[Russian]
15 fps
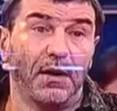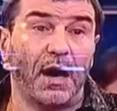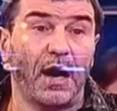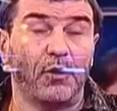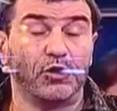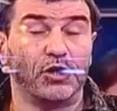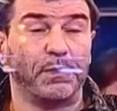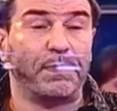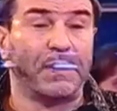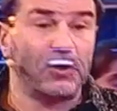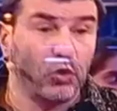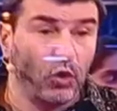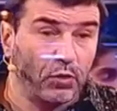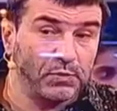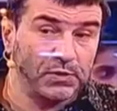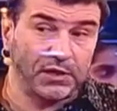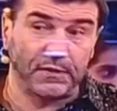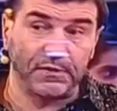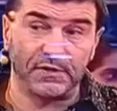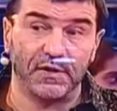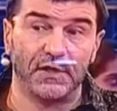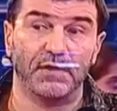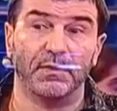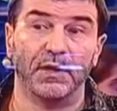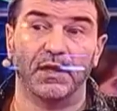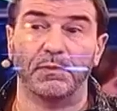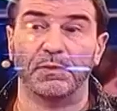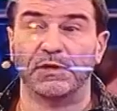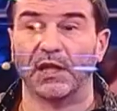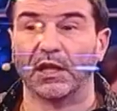А уже потом, став известным, я
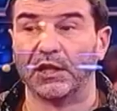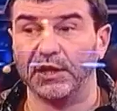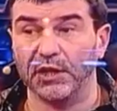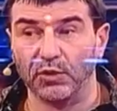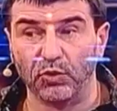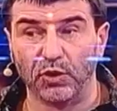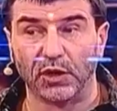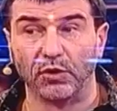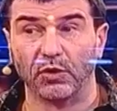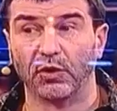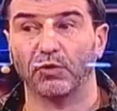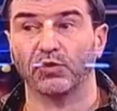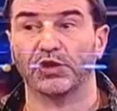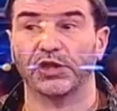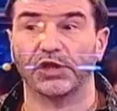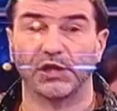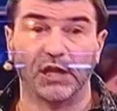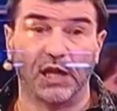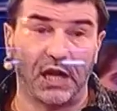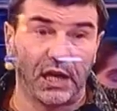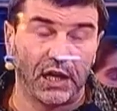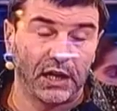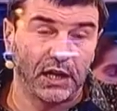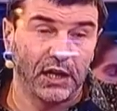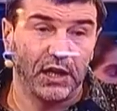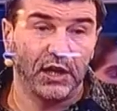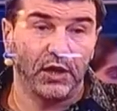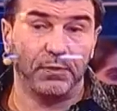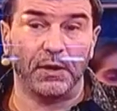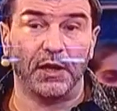написал книгу, которую уже ждали.
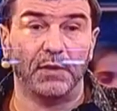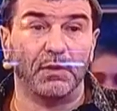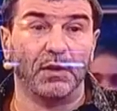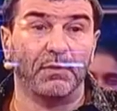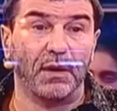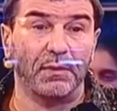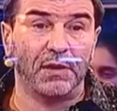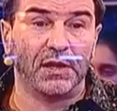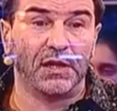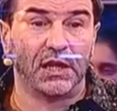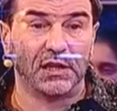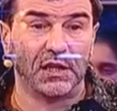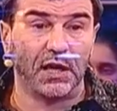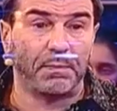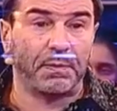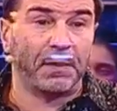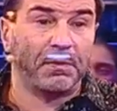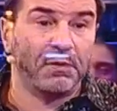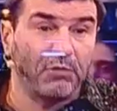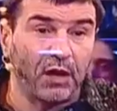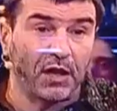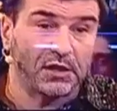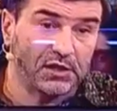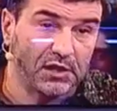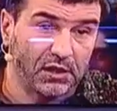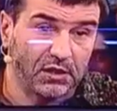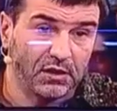И у меня не было момента, когда я пробивался.